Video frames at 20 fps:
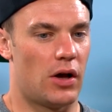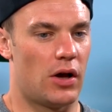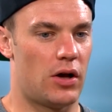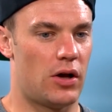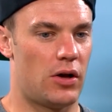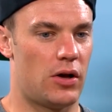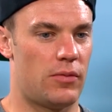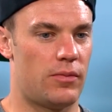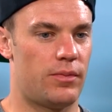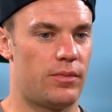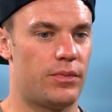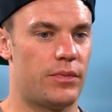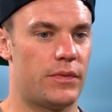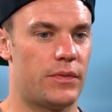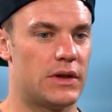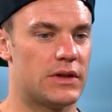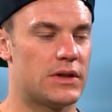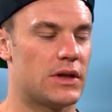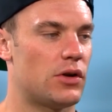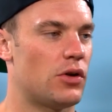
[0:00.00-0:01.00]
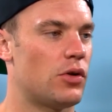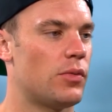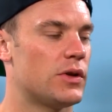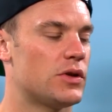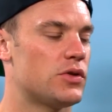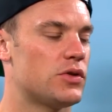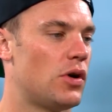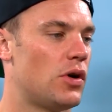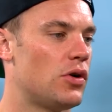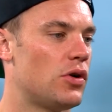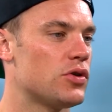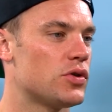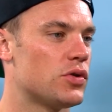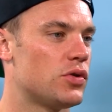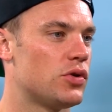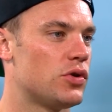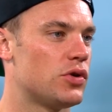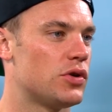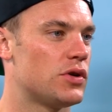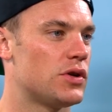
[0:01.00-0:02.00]
ähm, ist dann nochmal zu
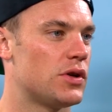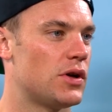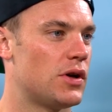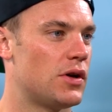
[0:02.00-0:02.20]
Hause und äh,